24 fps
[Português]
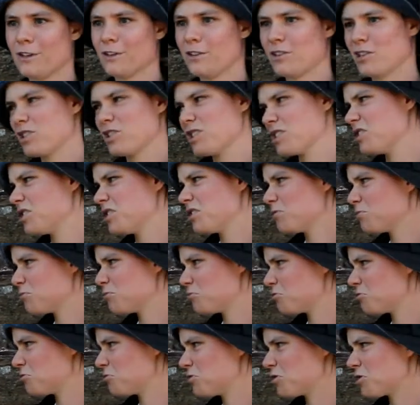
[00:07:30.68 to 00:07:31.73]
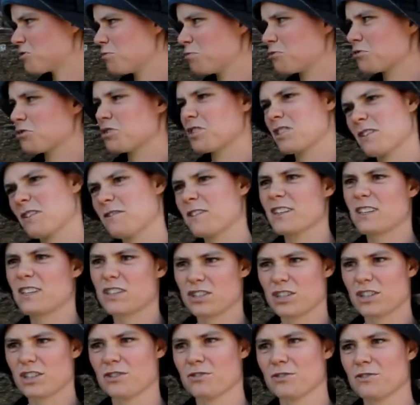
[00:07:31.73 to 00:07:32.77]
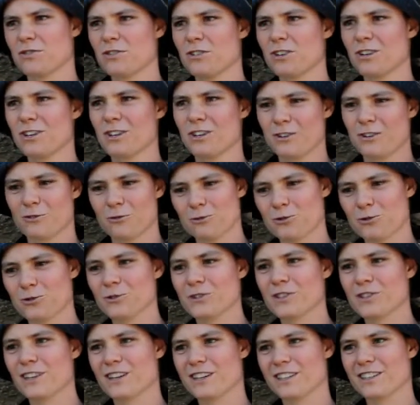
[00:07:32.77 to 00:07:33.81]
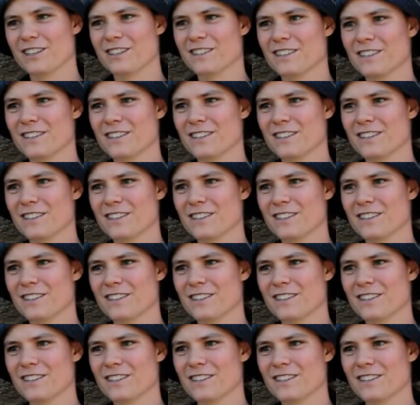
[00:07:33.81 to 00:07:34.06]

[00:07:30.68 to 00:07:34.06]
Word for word: Nós aqui temos 3x3 avantajados não são certas.